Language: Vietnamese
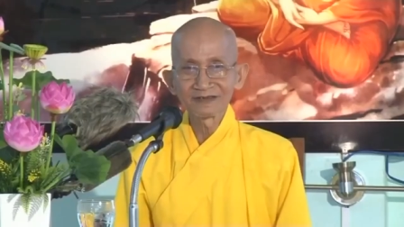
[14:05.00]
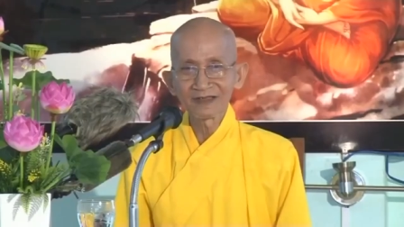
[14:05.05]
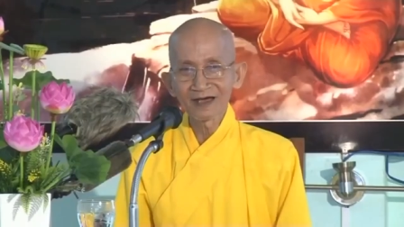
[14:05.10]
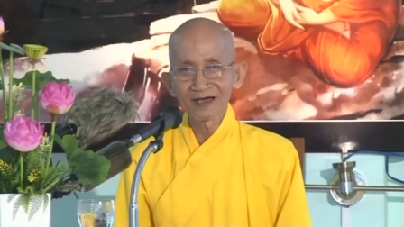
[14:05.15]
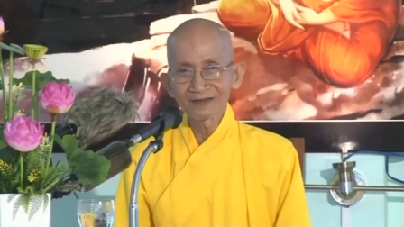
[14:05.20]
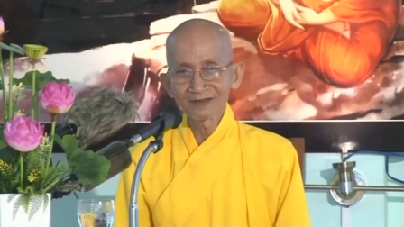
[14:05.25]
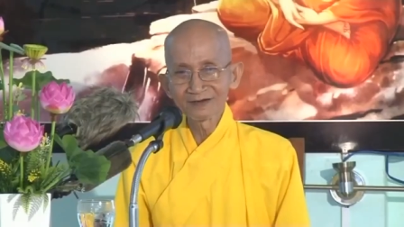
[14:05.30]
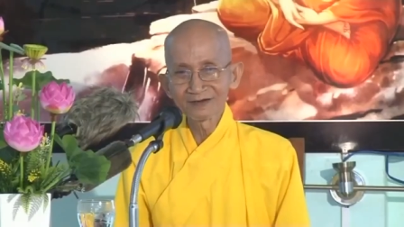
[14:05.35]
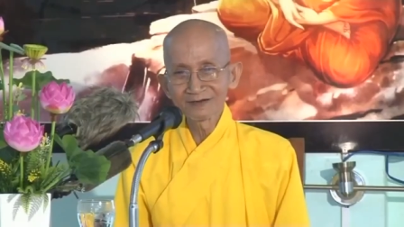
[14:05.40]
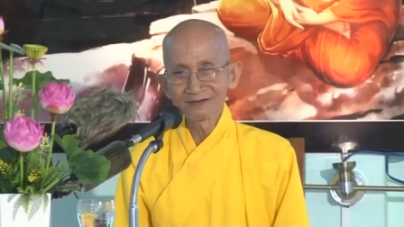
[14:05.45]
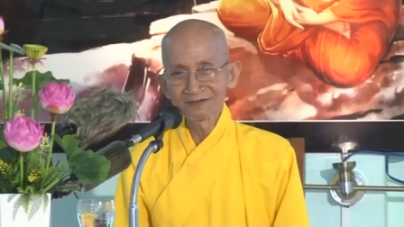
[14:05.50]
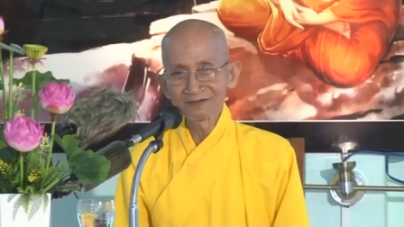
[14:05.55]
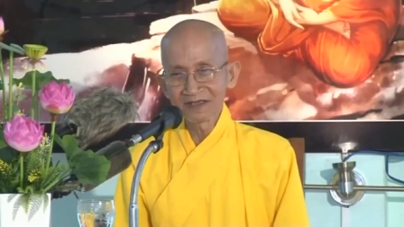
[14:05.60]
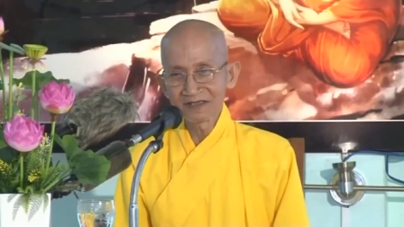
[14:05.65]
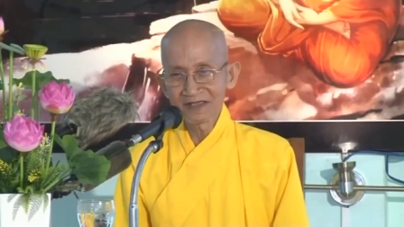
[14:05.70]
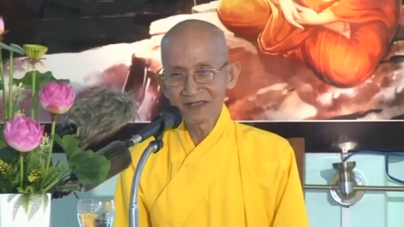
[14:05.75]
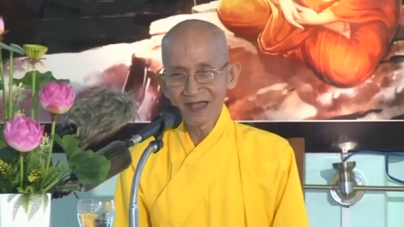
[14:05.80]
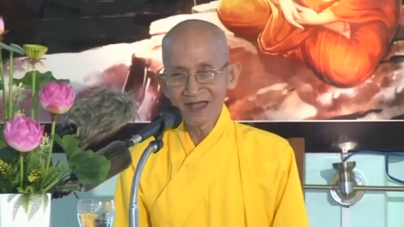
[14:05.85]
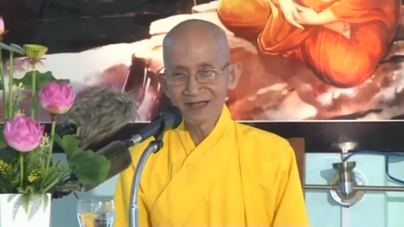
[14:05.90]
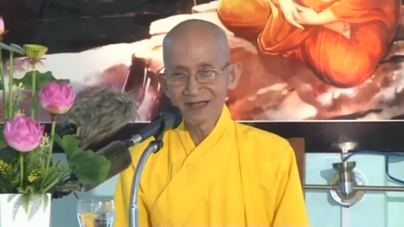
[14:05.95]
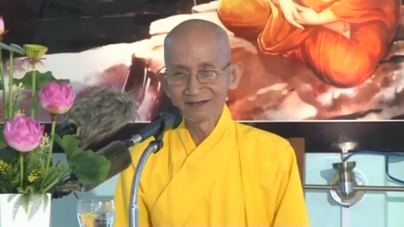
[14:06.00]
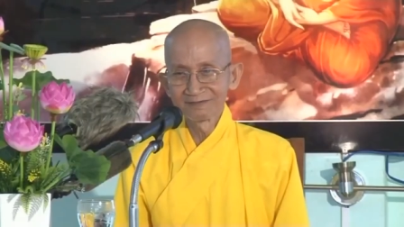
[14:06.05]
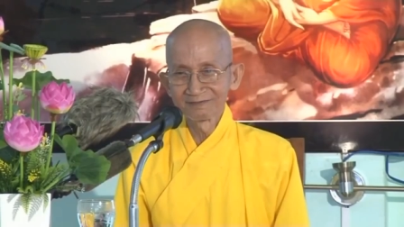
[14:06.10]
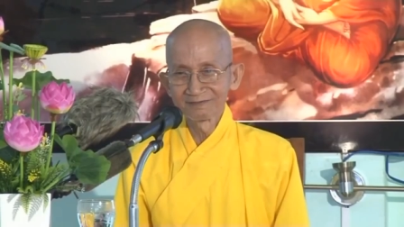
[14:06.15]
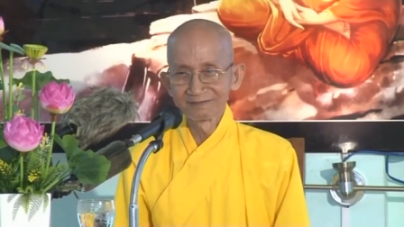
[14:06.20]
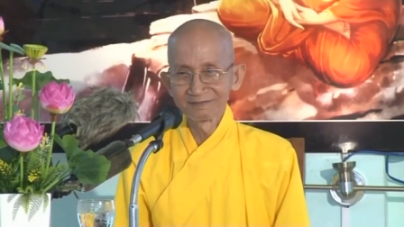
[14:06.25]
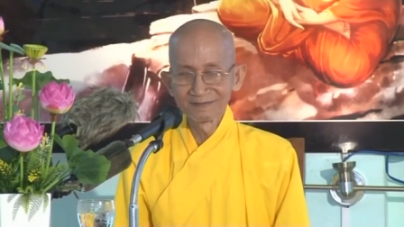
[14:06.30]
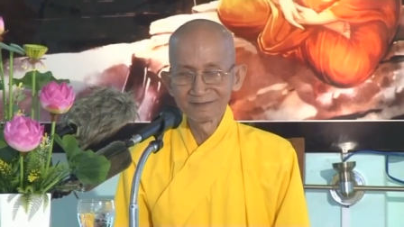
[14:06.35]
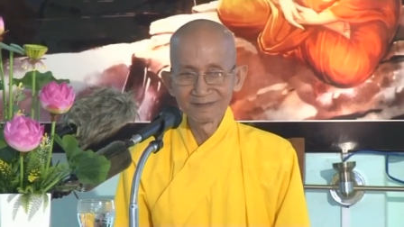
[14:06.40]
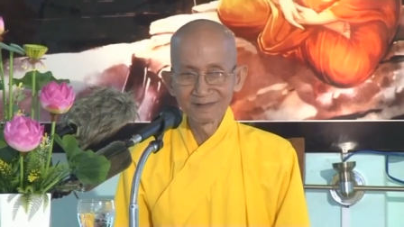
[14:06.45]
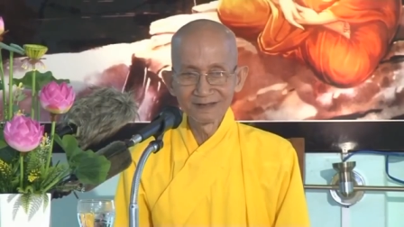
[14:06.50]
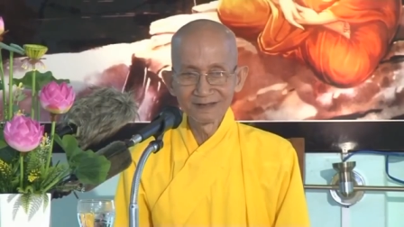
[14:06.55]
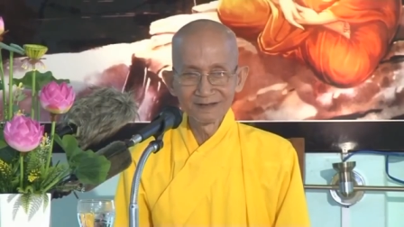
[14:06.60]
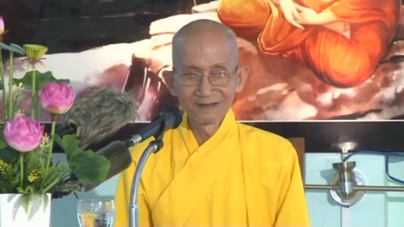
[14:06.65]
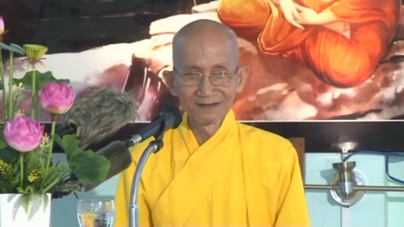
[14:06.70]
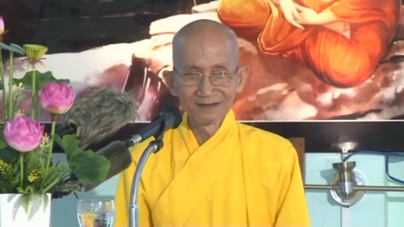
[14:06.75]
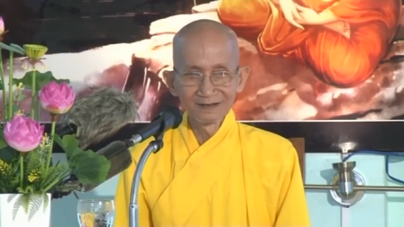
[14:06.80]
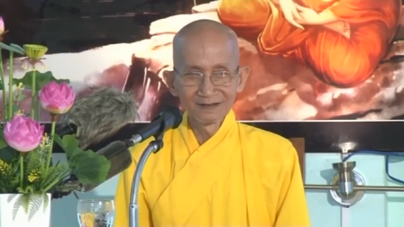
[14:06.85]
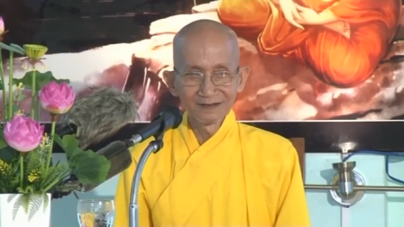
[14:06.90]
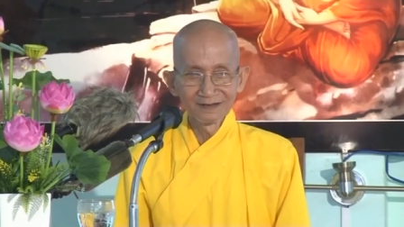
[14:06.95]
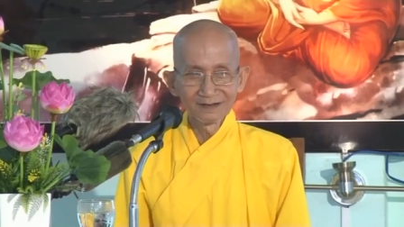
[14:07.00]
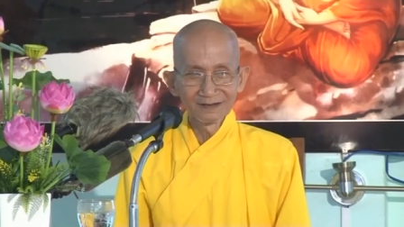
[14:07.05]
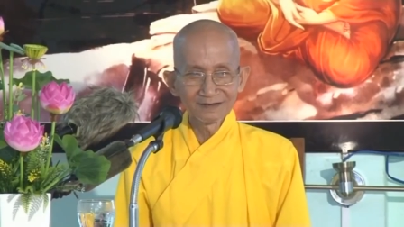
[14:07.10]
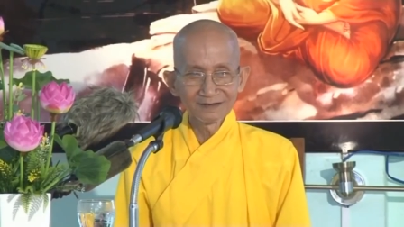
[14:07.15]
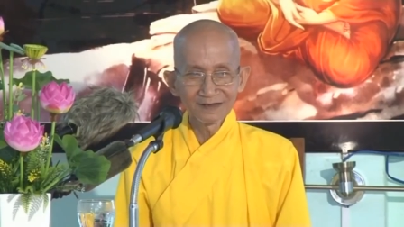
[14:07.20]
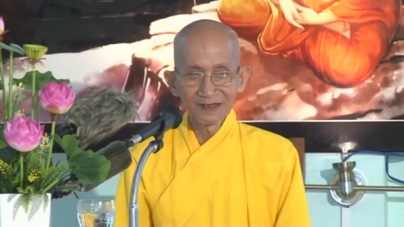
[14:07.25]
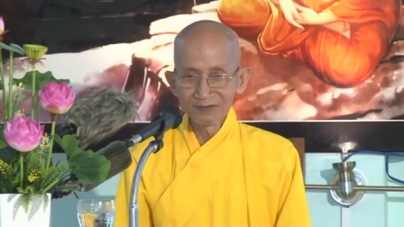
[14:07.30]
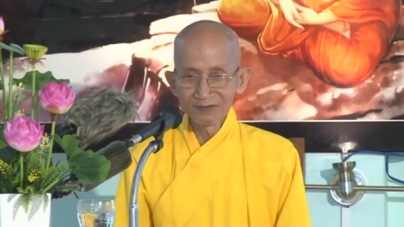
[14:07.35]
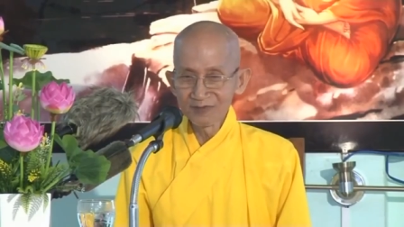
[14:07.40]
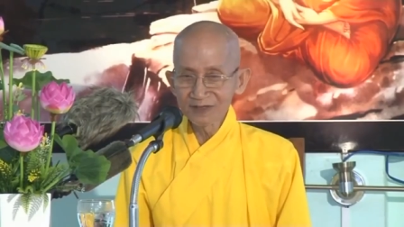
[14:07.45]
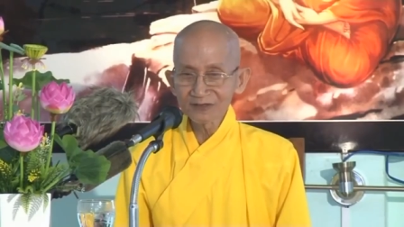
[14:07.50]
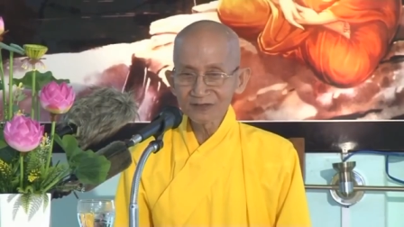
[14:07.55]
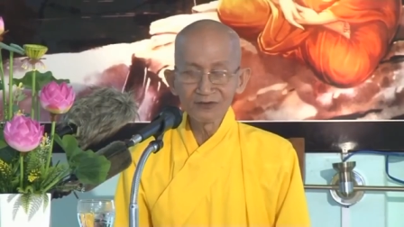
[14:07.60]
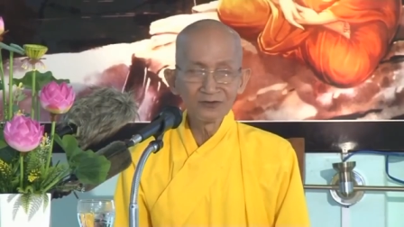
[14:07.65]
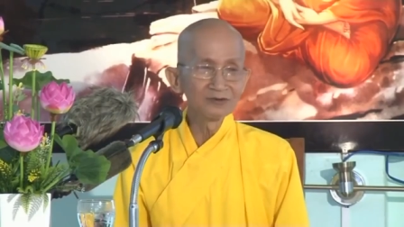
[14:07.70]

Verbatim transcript: thì tha thứ dễ dàng chỉ biết